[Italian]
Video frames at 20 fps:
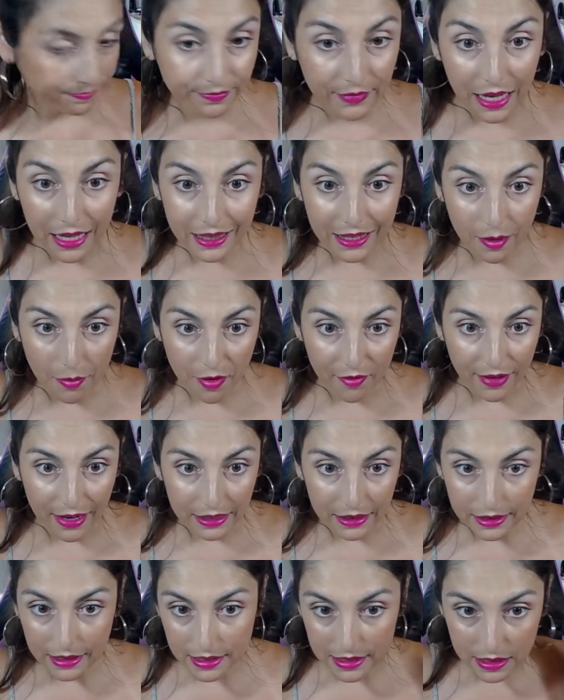Andiamo
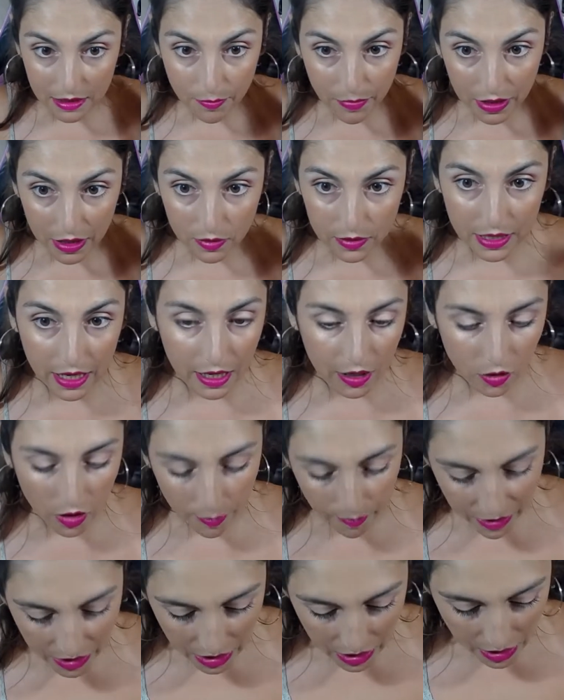avanti, sempre da usare con le
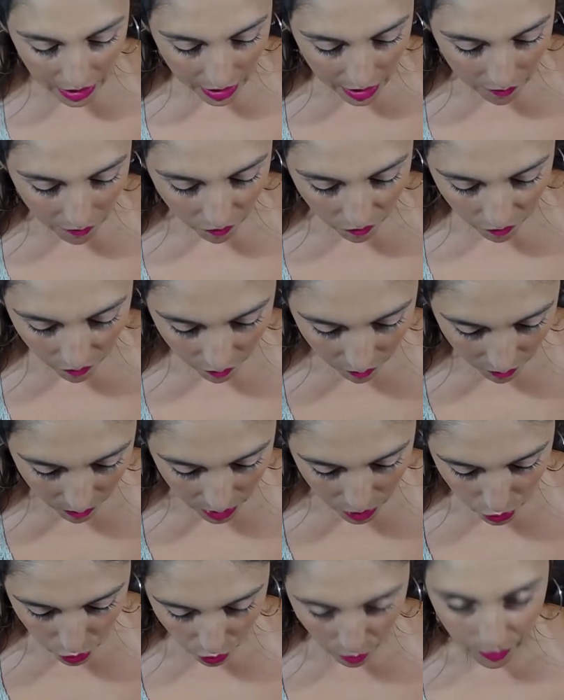pennine, mi
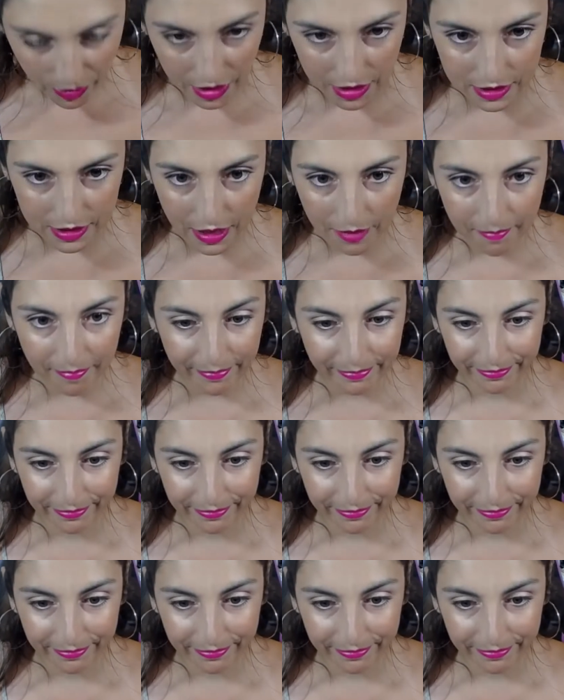sono presa.